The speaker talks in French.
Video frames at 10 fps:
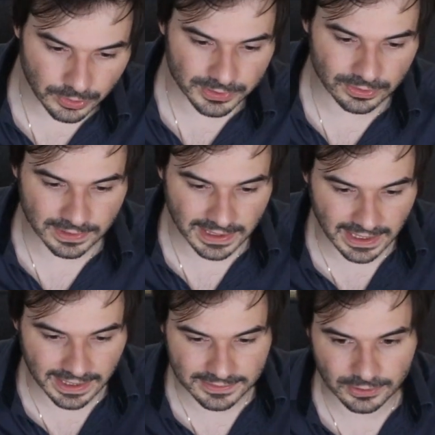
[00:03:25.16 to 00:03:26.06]
d'hommes sont très
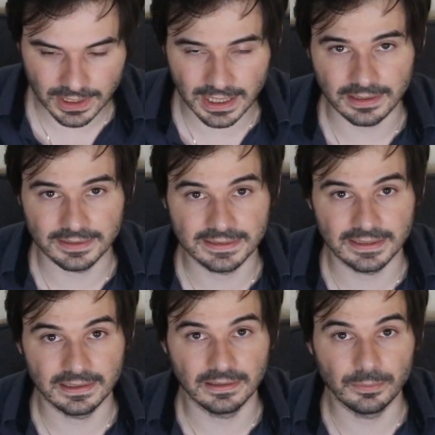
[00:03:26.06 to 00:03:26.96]
rationnels,
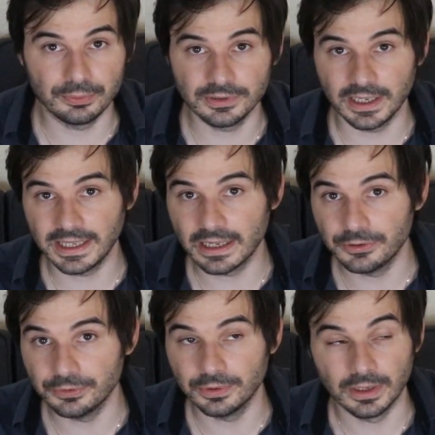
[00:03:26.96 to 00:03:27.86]
c'est 1 plus 1
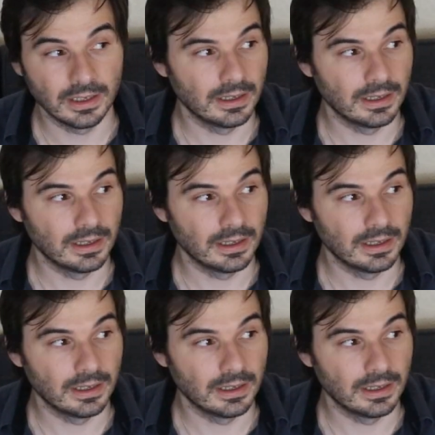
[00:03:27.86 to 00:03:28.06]
égale 2.